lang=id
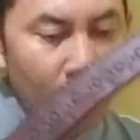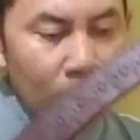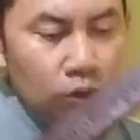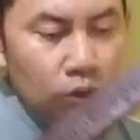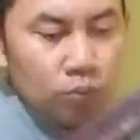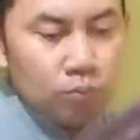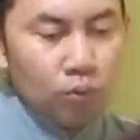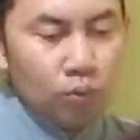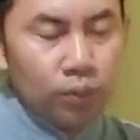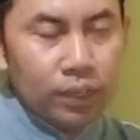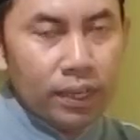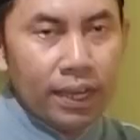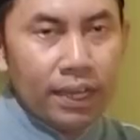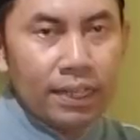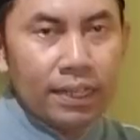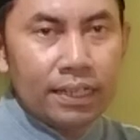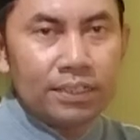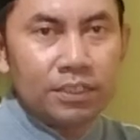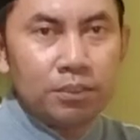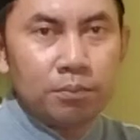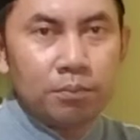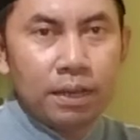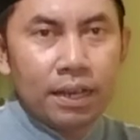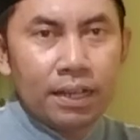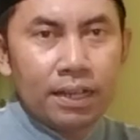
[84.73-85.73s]
Warumu yang ada
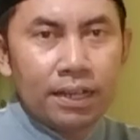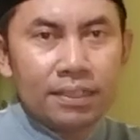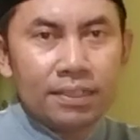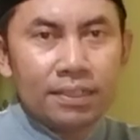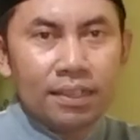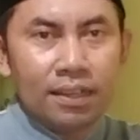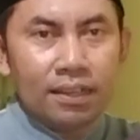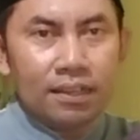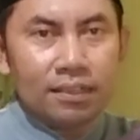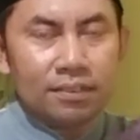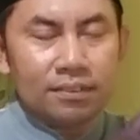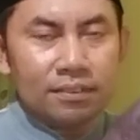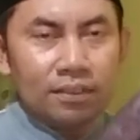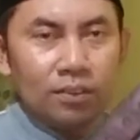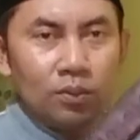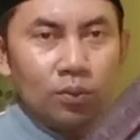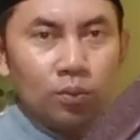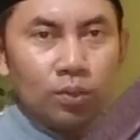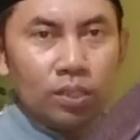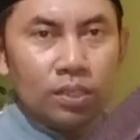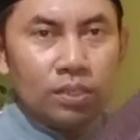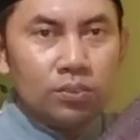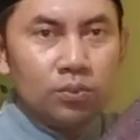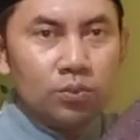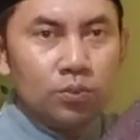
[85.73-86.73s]
di Semarang ya
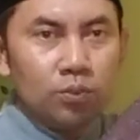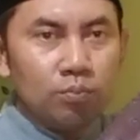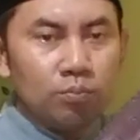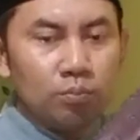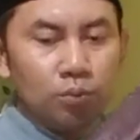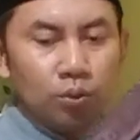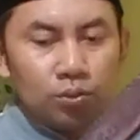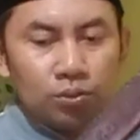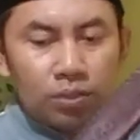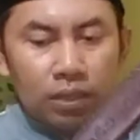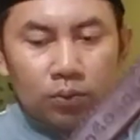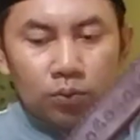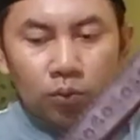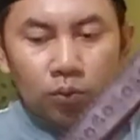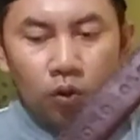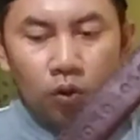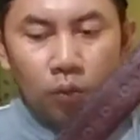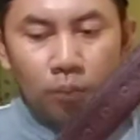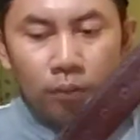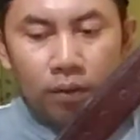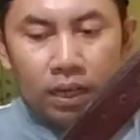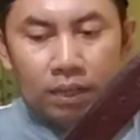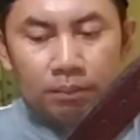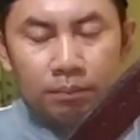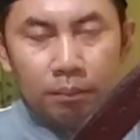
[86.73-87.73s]
teluri jumbo 1,5
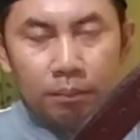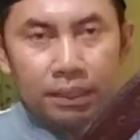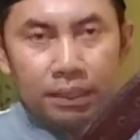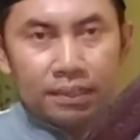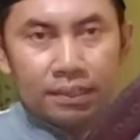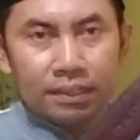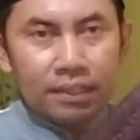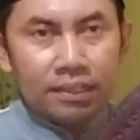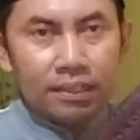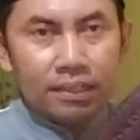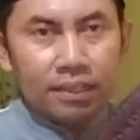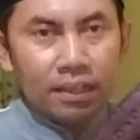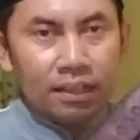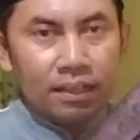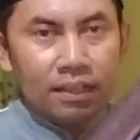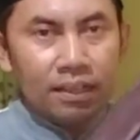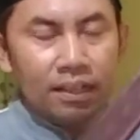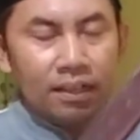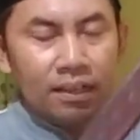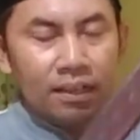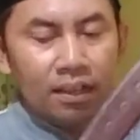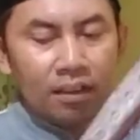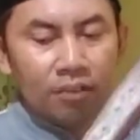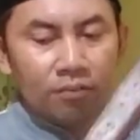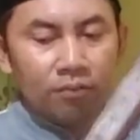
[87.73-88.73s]
meter ya
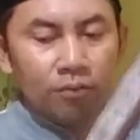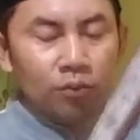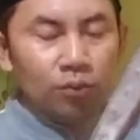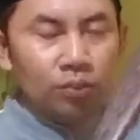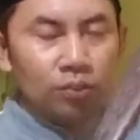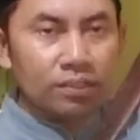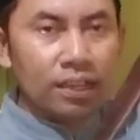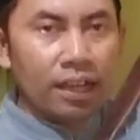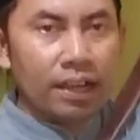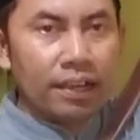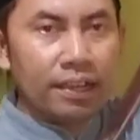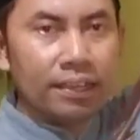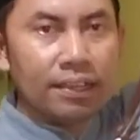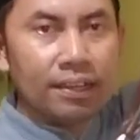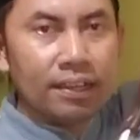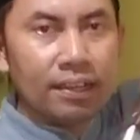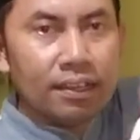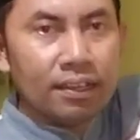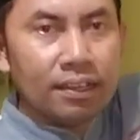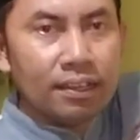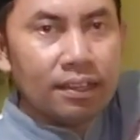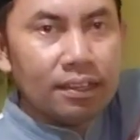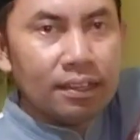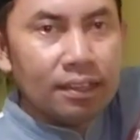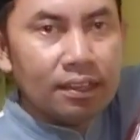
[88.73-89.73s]
gagang full tang ya
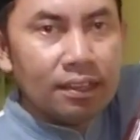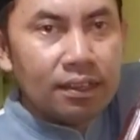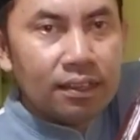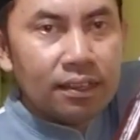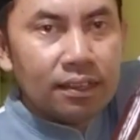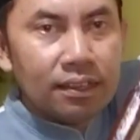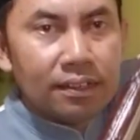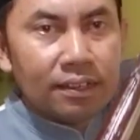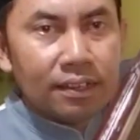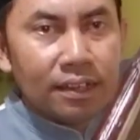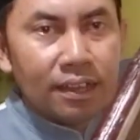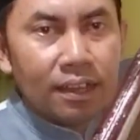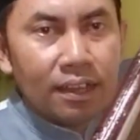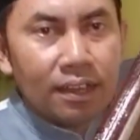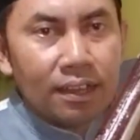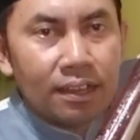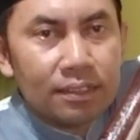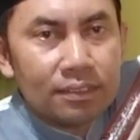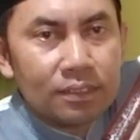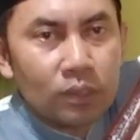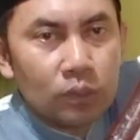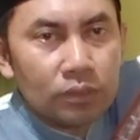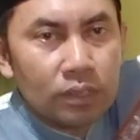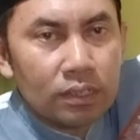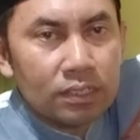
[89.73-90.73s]
nah
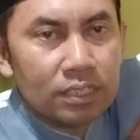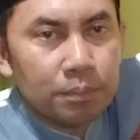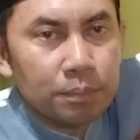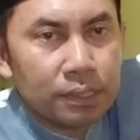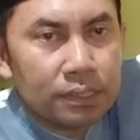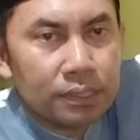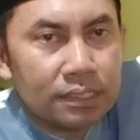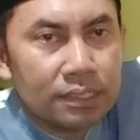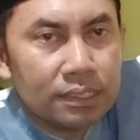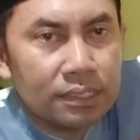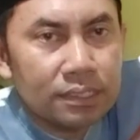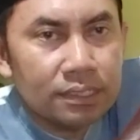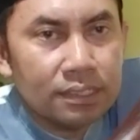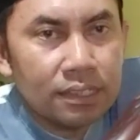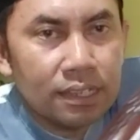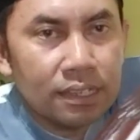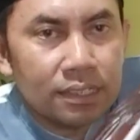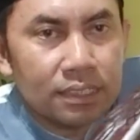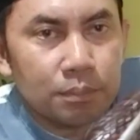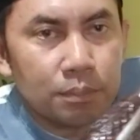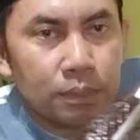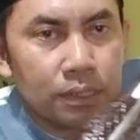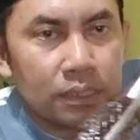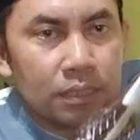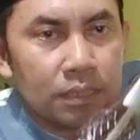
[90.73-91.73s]
terusan seperti ini ya
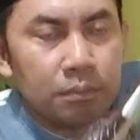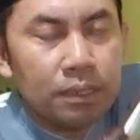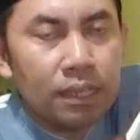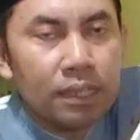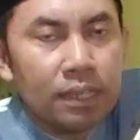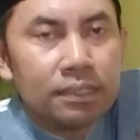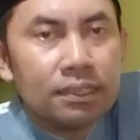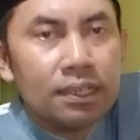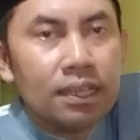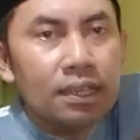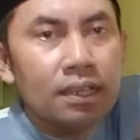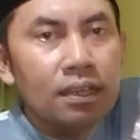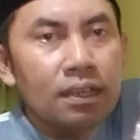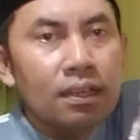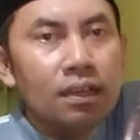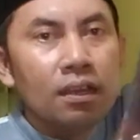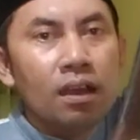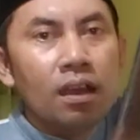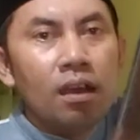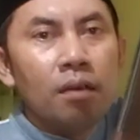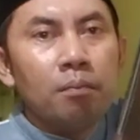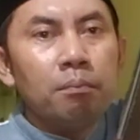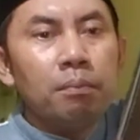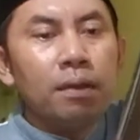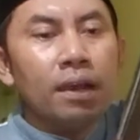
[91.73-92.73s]
seperti biasa
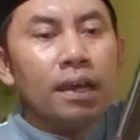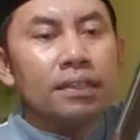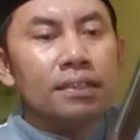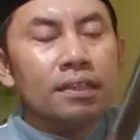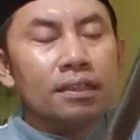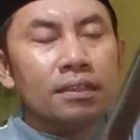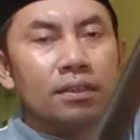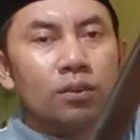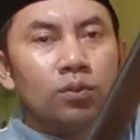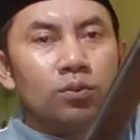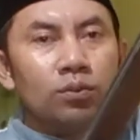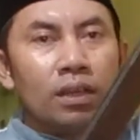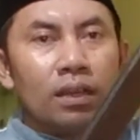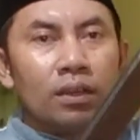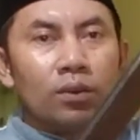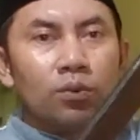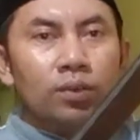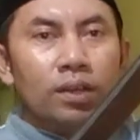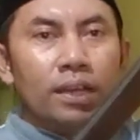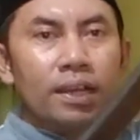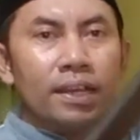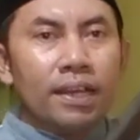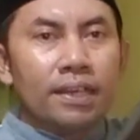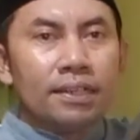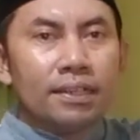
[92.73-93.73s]
bahan yang kita
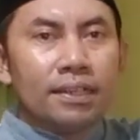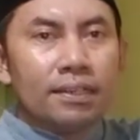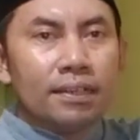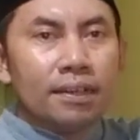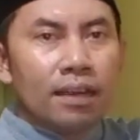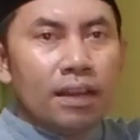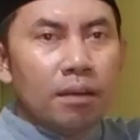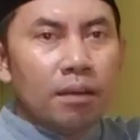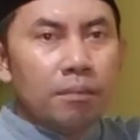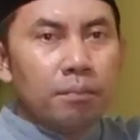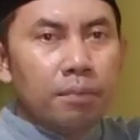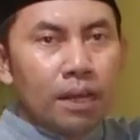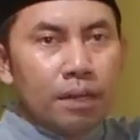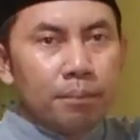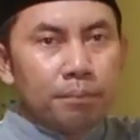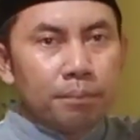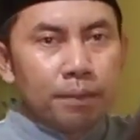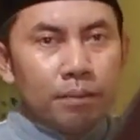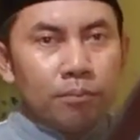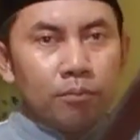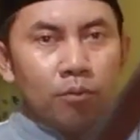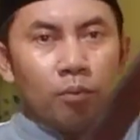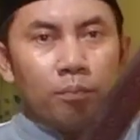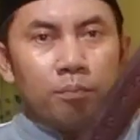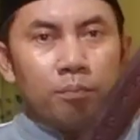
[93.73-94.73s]
gunakan adalah bahan
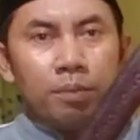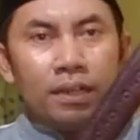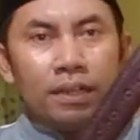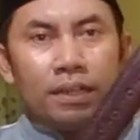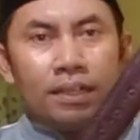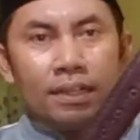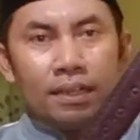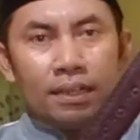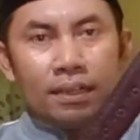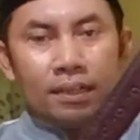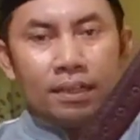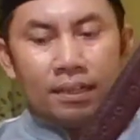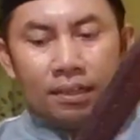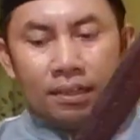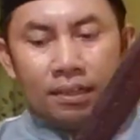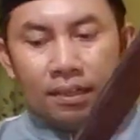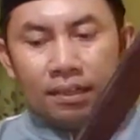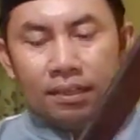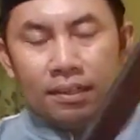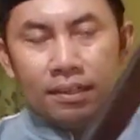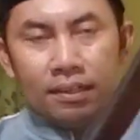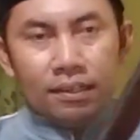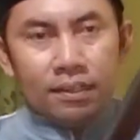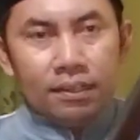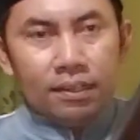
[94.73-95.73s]
termobil ya
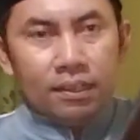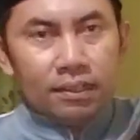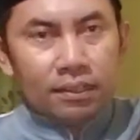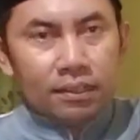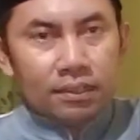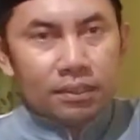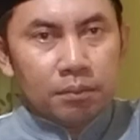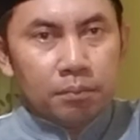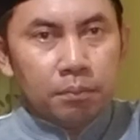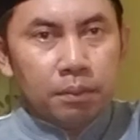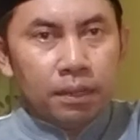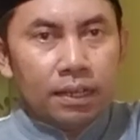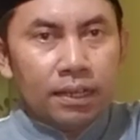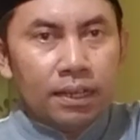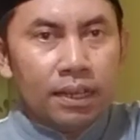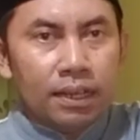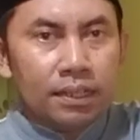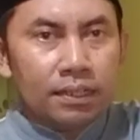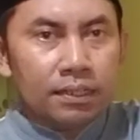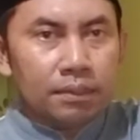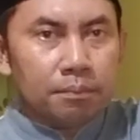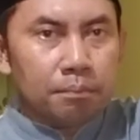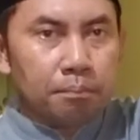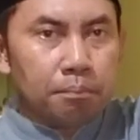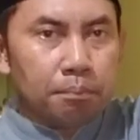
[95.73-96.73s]
dengan
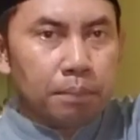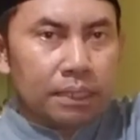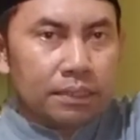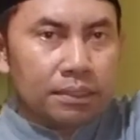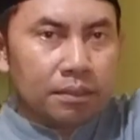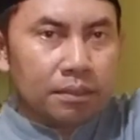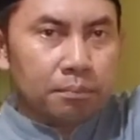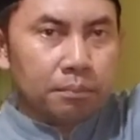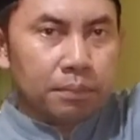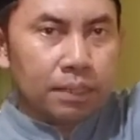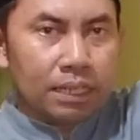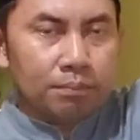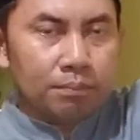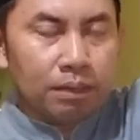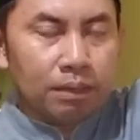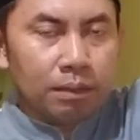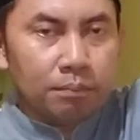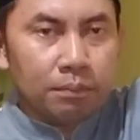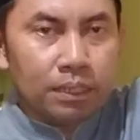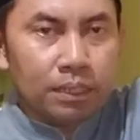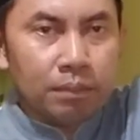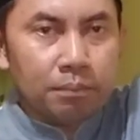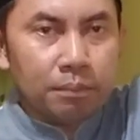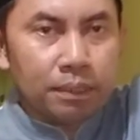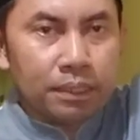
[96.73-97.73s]
ketebalan 4-5
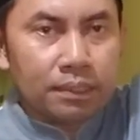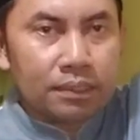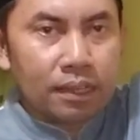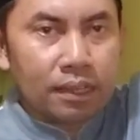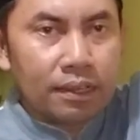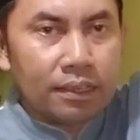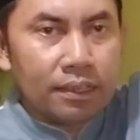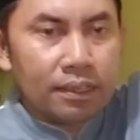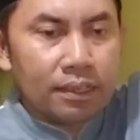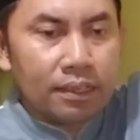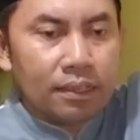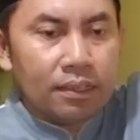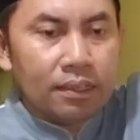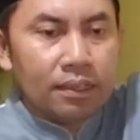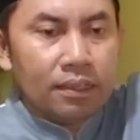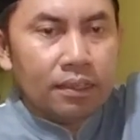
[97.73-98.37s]
mm ya